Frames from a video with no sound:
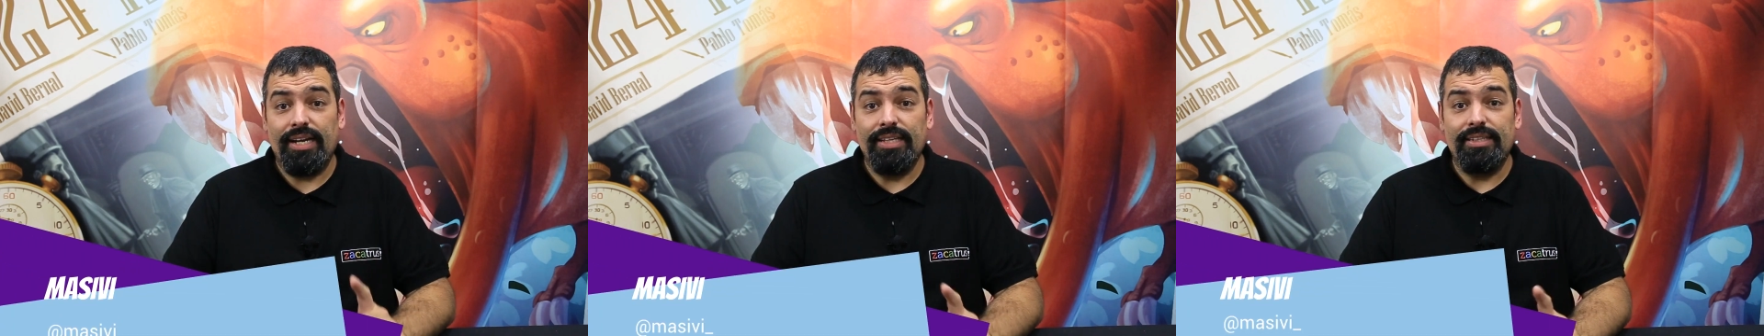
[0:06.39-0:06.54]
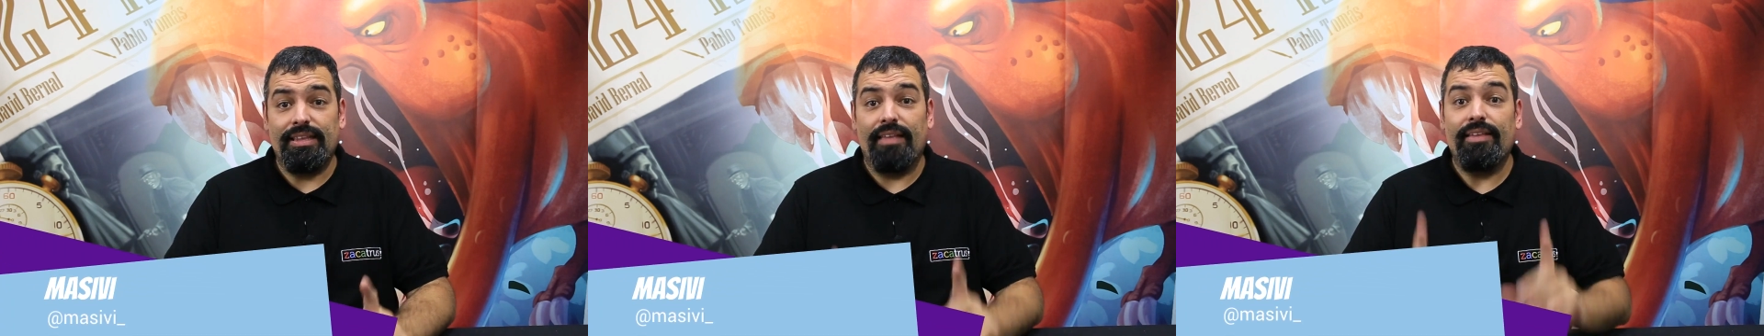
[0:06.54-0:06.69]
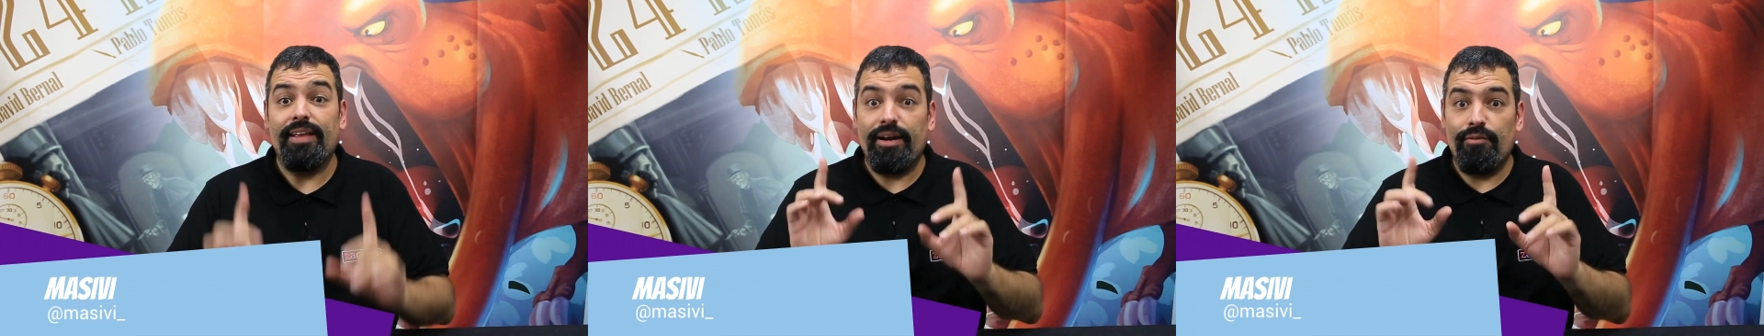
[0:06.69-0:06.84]

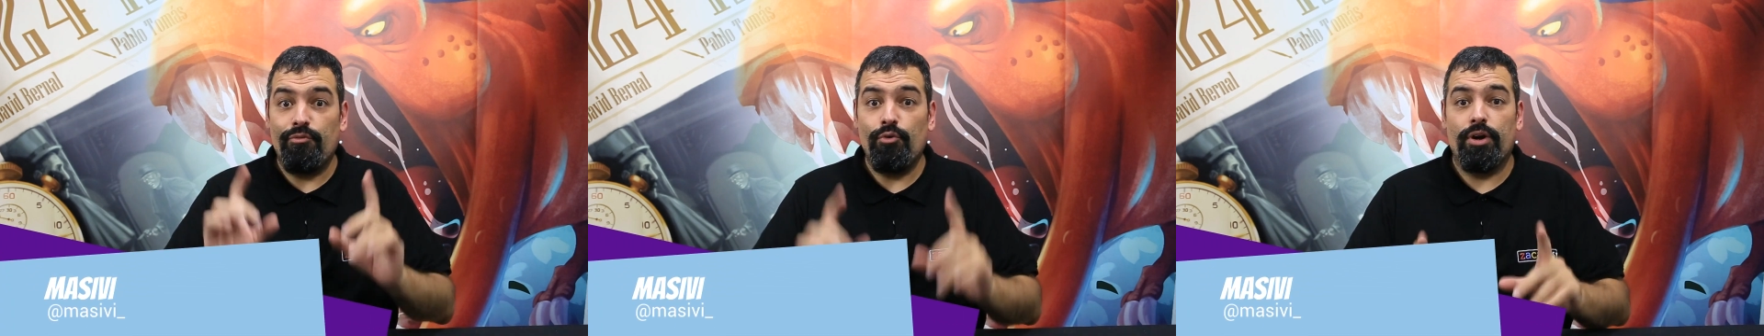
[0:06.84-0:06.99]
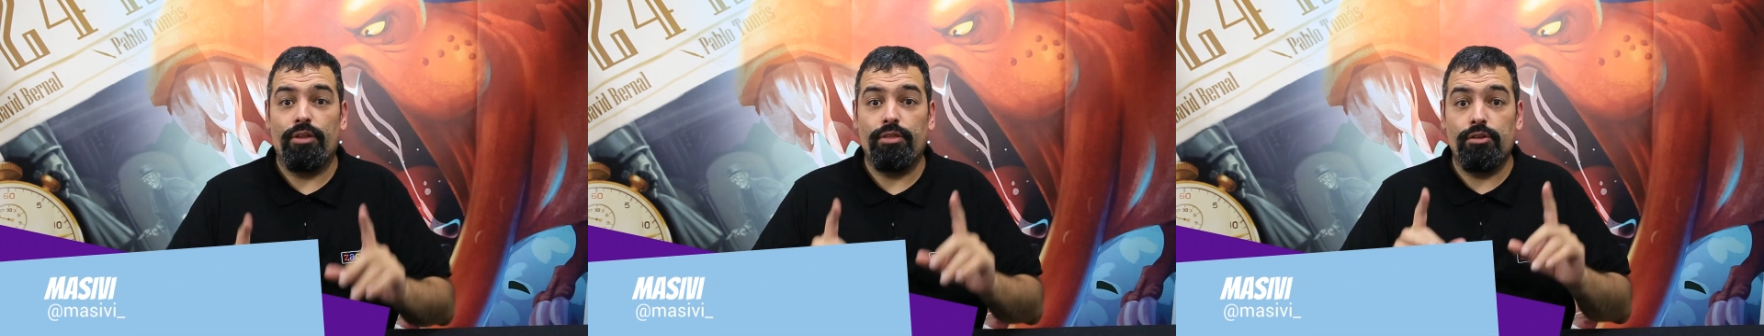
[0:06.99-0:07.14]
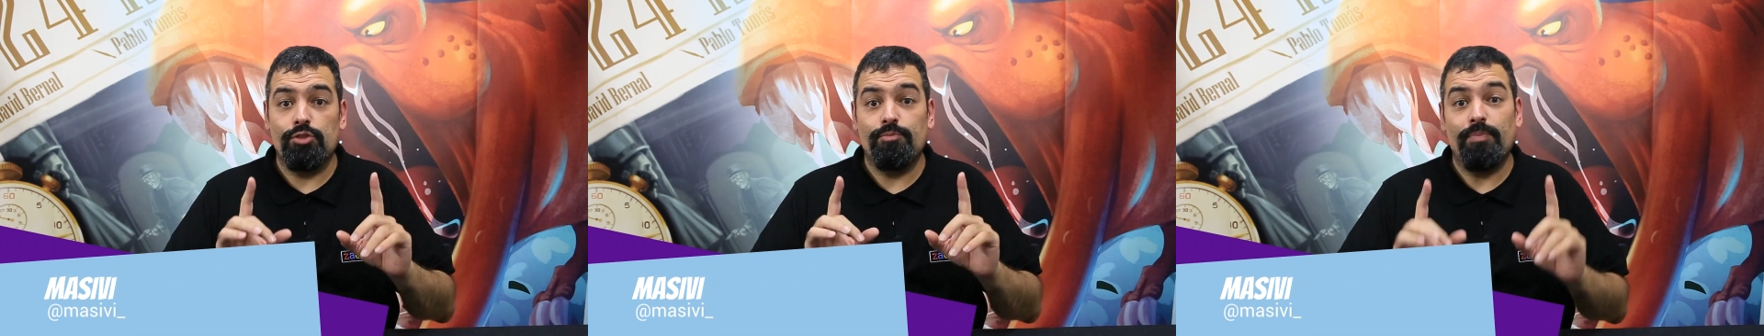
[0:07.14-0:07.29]
cajita de
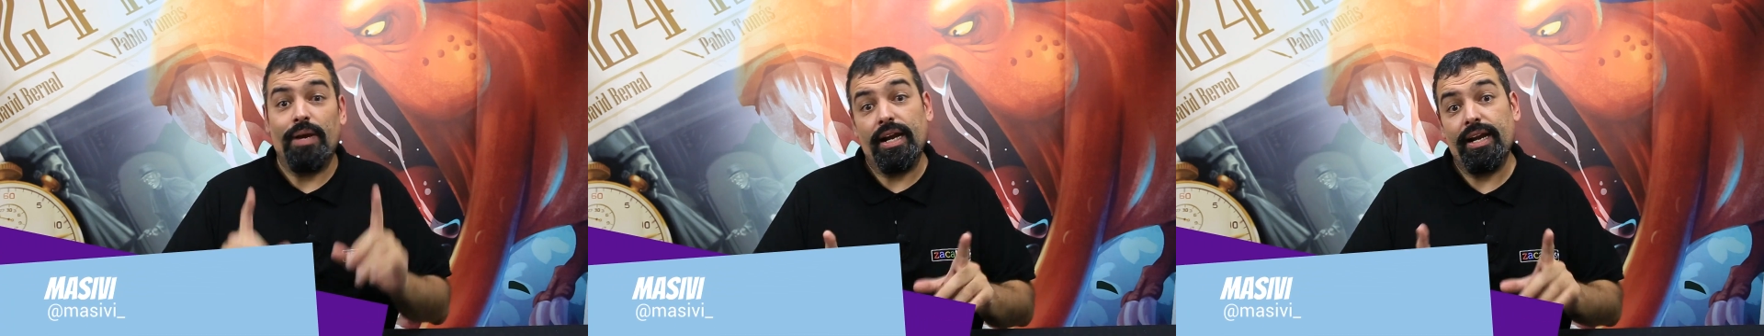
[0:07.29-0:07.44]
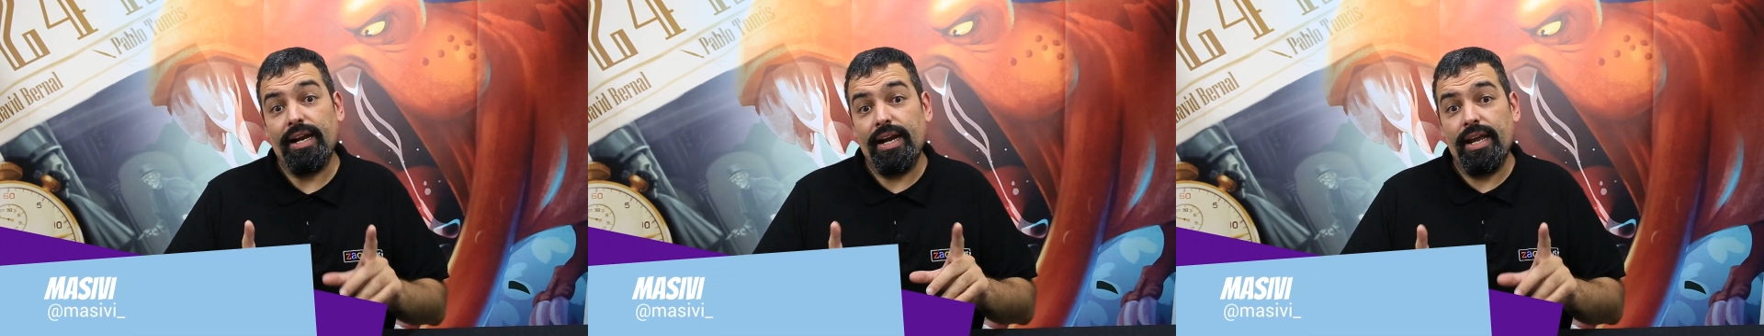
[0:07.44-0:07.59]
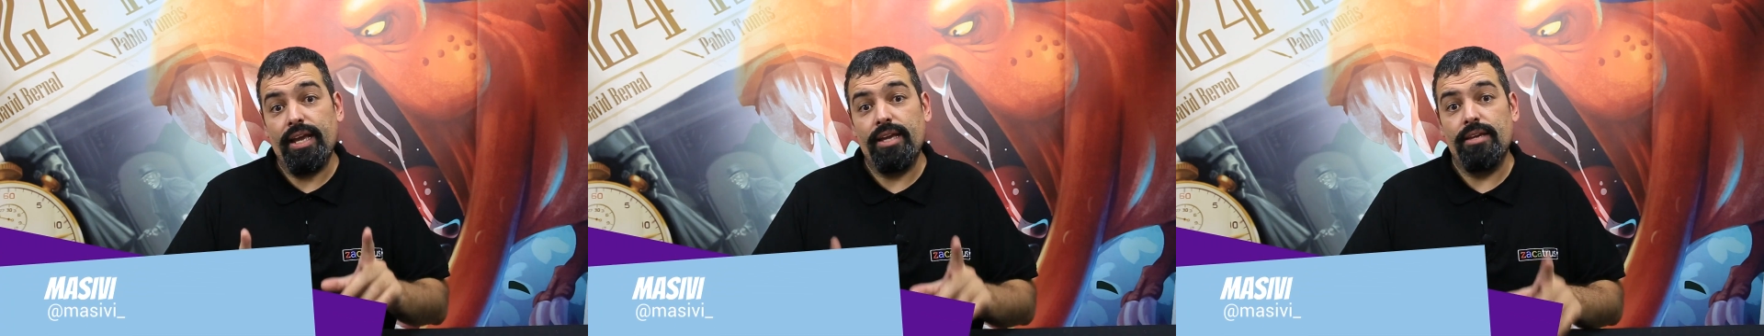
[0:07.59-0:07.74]
refuerzos
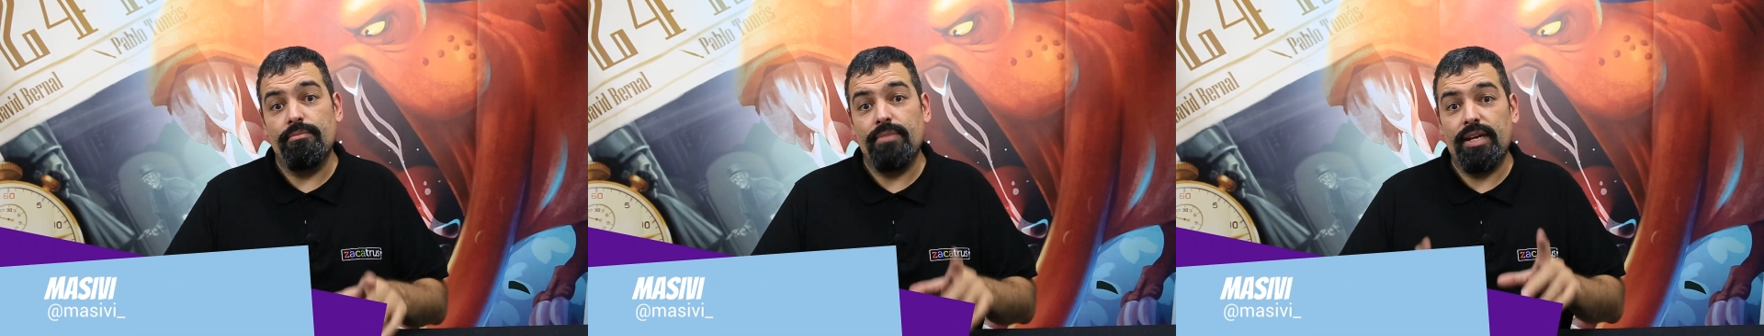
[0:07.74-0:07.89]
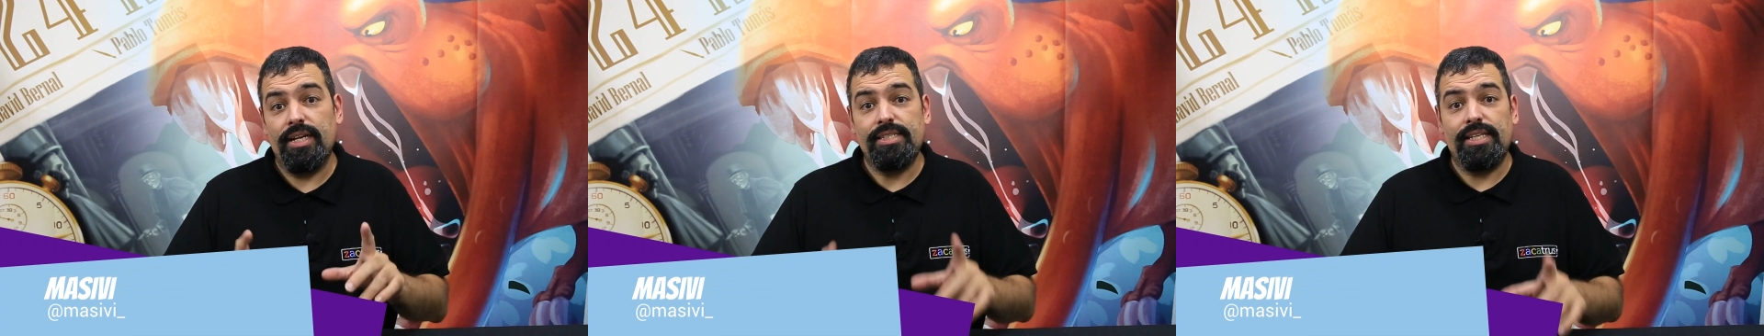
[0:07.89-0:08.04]
para Claim,